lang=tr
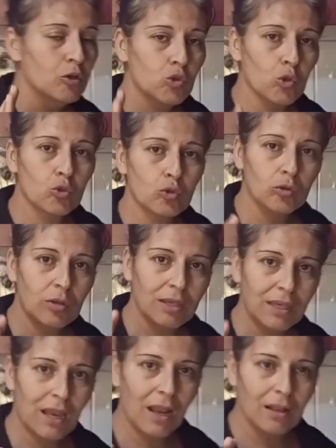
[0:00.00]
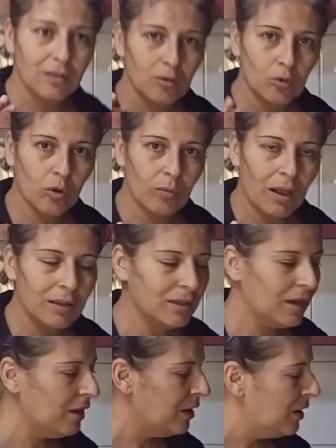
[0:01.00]
Sosunu da genelde
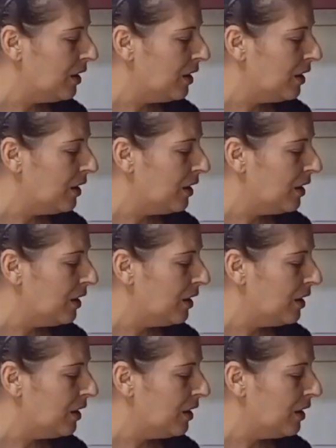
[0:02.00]
normalde